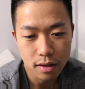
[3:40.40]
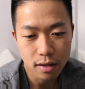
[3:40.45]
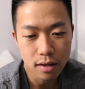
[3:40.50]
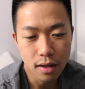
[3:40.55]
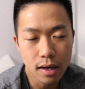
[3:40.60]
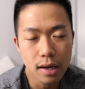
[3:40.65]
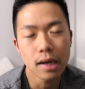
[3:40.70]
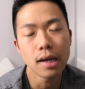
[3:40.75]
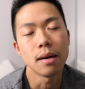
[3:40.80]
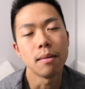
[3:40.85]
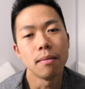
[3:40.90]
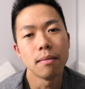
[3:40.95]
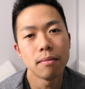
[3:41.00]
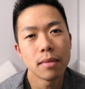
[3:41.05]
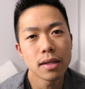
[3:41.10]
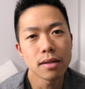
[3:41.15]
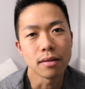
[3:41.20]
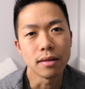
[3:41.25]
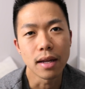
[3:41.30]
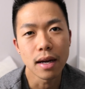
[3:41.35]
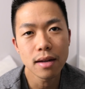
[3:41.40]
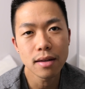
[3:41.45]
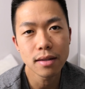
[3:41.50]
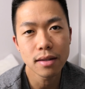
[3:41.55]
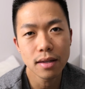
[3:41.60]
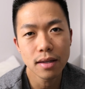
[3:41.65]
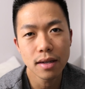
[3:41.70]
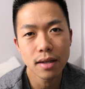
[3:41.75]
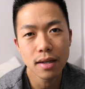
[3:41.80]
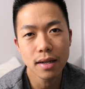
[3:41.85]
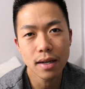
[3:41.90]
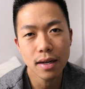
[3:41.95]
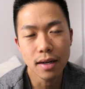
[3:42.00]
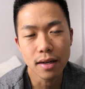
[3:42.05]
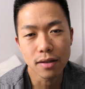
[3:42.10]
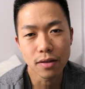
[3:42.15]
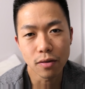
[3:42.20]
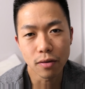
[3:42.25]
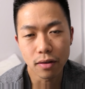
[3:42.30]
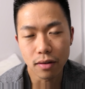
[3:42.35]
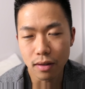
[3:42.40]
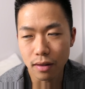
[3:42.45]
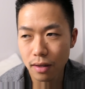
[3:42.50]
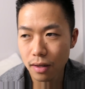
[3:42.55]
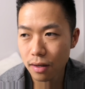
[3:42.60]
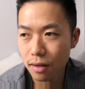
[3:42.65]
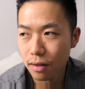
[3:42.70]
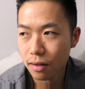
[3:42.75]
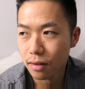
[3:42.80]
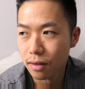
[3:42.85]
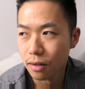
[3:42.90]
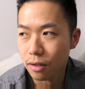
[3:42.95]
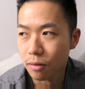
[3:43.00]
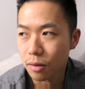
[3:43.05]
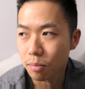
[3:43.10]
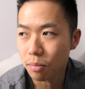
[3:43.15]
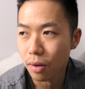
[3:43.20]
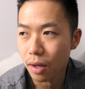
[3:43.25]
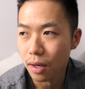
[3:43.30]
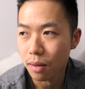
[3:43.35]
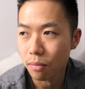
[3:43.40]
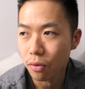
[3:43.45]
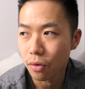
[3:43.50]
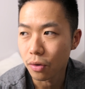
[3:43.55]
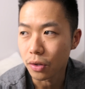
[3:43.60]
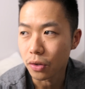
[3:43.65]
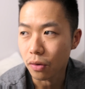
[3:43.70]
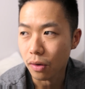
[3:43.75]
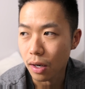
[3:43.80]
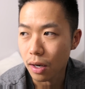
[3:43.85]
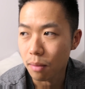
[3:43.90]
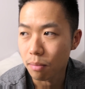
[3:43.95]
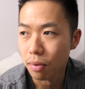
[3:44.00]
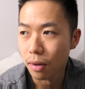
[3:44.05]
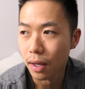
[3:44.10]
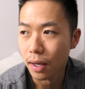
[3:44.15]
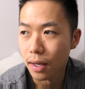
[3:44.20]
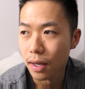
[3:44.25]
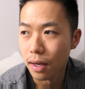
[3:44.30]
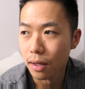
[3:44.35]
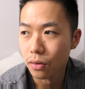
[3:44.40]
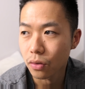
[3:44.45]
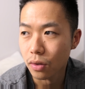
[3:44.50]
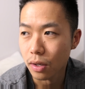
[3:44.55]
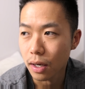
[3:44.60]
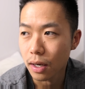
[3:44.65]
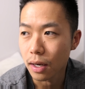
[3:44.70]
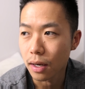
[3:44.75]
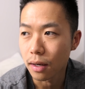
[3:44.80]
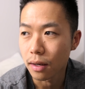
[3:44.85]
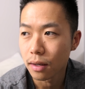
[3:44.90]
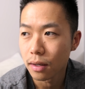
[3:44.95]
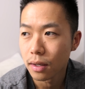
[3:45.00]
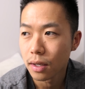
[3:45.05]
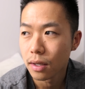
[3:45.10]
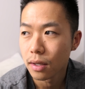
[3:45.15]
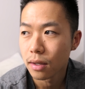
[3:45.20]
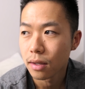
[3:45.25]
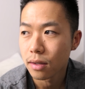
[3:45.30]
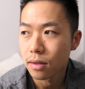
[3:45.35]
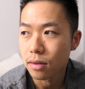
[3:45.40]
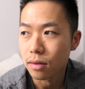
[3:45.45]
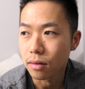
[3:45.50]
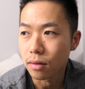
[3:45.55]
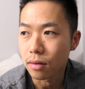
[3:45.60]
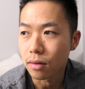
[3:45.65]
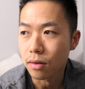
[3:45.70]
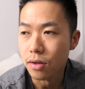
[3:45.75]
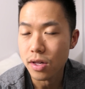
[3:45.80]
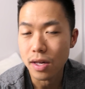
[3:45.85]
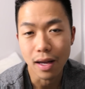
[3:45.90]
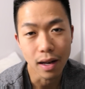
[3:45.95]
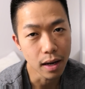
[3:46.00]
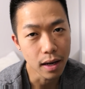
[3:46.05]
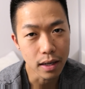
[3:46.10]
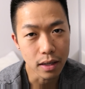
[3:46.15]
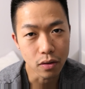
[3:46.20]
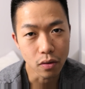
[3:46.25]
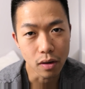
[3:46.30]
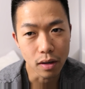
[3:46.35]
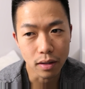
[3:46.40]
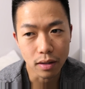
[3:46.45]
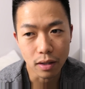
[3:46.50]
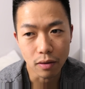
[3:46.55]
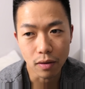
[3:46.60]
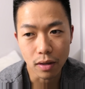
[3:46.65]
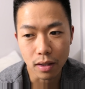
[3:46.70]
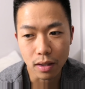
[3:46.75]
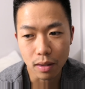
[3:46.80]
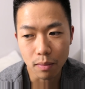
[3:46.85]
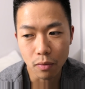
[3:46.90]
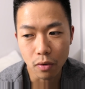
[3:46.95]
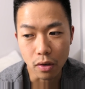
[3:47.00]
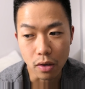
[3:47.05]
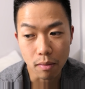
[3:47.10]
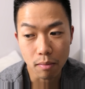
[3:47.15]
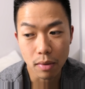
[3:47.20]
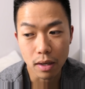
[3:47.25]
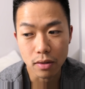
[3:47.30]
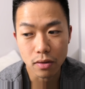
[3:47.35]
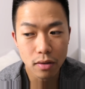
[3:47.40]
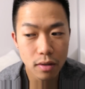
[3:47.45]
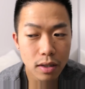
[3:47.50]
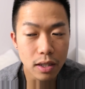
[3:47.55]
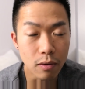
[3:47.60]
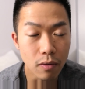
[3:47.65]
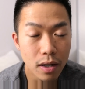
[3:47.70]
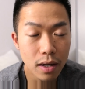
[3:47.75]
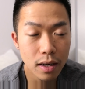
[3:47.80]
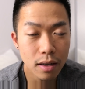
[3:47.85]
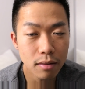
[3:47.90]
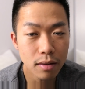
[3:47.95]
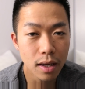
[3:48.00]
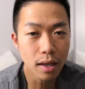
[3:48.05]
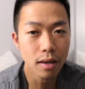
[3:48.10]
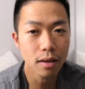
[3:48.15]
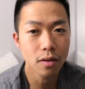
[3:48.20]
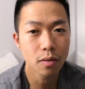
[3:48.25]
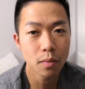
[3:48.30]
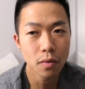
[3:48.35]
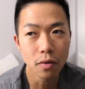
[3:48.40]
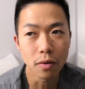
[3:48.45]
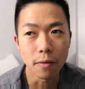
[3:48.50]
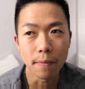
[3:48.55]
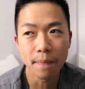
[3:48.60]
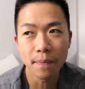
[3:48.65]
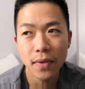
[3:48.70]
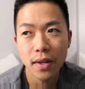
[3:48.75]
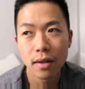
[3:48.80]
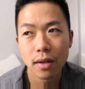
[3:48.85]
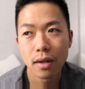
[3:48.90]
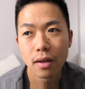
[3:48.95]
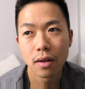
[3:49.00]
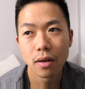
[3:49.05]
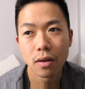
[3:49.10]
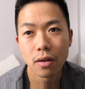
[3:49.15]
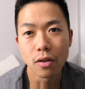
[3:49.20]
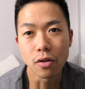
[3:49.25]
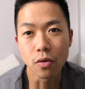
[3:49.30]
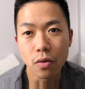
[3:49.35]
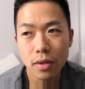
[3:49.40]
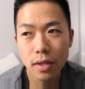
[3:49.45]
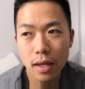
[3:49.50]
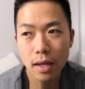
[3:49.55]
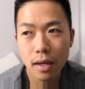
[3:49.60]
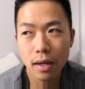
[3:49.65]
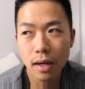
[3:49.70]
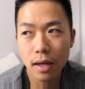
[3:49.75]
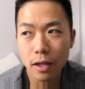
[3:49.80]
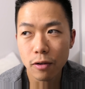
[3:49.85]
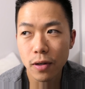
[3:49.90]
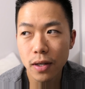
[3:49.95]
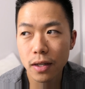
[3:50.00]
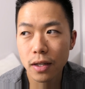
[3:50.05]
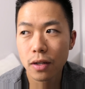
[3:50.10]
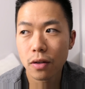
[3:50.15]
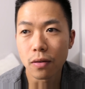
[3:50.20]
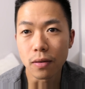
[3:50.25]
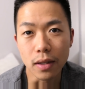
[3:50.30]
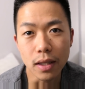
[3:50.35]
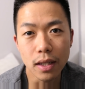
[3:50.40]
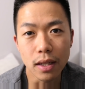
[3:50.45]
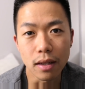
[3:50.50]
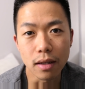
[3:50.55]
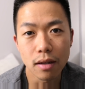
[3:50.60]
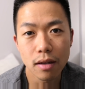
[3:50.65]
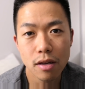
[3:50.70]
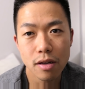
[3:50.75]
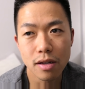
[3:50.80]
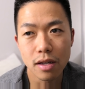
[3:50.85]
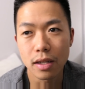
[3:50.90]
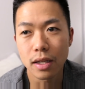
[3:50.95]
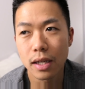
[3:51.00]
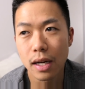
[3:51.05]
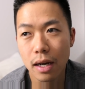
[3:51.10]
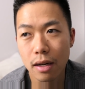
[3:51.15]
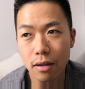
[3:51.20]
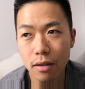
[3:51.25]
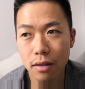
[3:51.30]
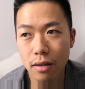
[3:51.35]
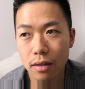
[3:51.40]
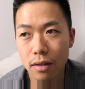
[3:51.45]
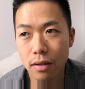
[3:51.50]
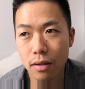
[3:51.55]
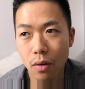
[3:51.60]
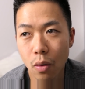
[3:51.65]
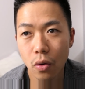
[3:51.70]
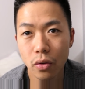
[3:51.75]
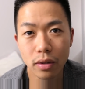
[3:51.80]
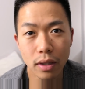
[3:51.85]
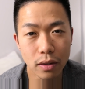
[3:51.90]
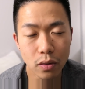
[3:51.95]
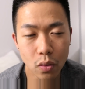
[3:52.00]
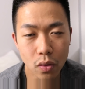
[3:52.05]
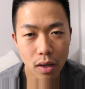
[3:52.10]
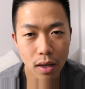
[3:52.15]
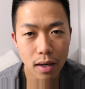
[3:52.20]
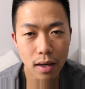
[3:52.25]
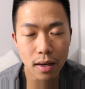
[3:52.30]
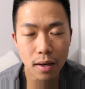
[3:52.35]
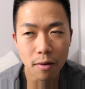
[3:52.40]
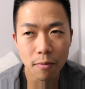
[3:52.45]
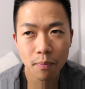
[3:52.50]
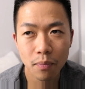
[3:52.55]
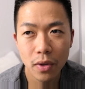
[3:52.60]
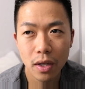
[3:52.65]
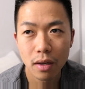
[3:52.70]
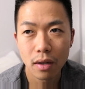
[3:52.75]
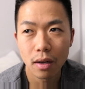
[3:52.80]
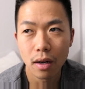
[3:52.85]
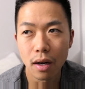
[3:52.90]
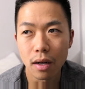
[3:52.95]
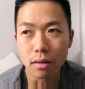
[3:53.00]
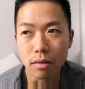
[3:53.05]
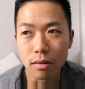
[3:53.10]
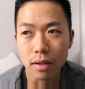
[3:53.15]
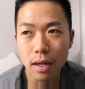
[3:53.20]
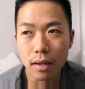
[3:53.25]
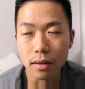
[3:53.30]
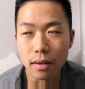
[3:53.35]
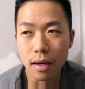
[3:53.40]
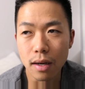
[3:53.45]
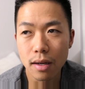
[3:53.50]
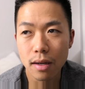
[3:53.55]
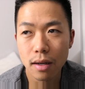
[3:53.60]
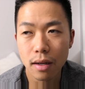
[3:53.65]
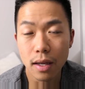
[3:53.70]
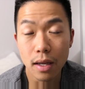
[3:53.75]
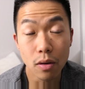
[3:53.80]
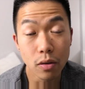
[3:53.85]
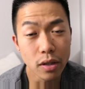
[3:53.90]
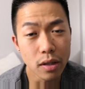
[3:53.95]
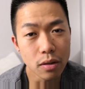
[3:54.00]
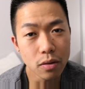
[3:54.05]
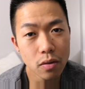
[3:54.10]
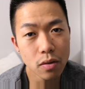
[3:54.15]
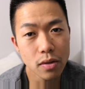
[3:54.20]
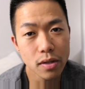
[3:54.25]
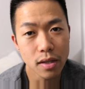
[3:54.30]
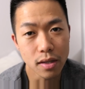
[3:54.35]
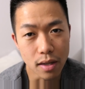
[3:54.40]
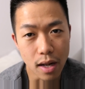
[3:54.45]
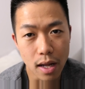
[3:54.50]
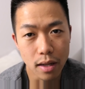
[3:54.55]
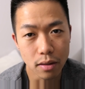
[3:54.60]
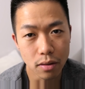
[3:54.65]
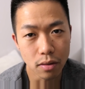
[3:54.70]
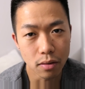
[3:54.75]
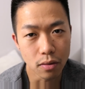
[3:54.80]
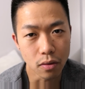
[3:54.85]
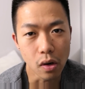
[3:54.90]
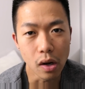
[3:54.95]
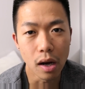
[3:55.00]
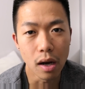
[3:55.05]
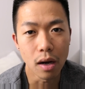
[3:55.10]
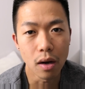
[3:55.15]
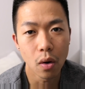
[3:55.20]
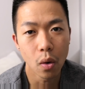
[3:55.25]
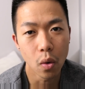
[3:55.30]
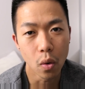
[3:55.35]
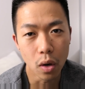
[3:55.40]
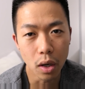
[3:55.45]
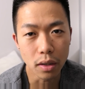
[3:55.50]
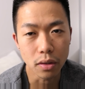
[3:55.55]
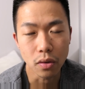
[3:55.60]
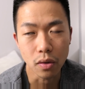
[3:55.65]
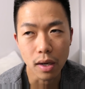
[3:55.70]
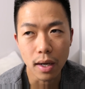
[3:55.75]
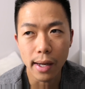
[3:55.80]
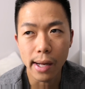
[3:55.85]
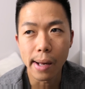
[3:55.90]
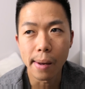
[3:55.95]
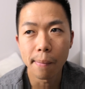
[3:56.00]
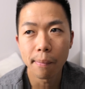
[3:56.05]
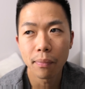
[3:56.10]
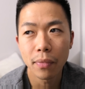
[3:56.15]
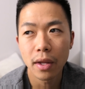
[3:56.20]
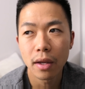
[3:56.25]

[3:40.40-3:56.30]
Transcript: だからまず男性がそうやってね例えばプレイボーイとかプレイヤーとかそのチャラいとかって言われてもまあそういうふうに言われるけれども女性が言われるように尻ル女とかあとなんだ英語で言うとスラットとかフォアとか